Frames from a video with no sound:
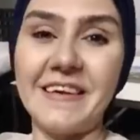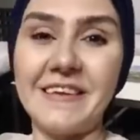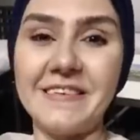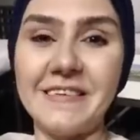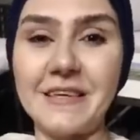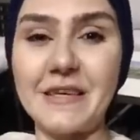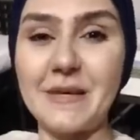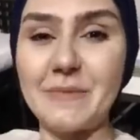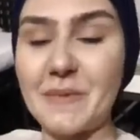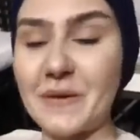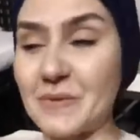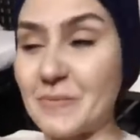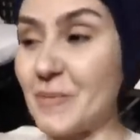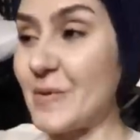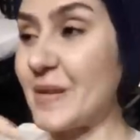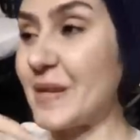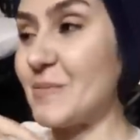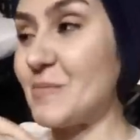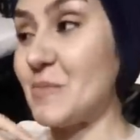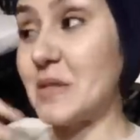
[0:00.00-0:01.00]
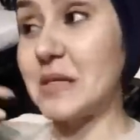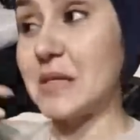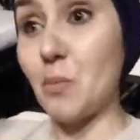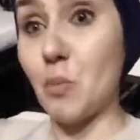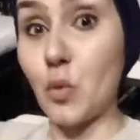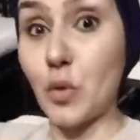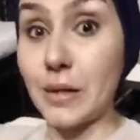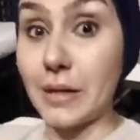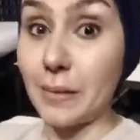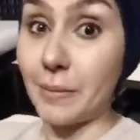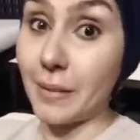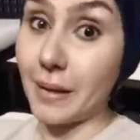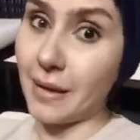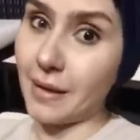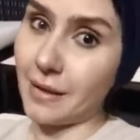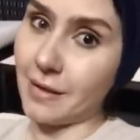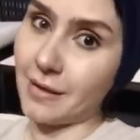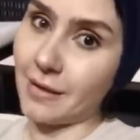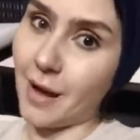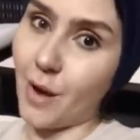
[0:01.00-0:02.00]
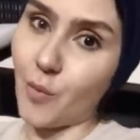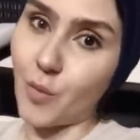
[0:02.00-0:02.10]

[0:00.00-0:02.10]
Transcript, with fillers: يجي بعد برج الميزان برج مائي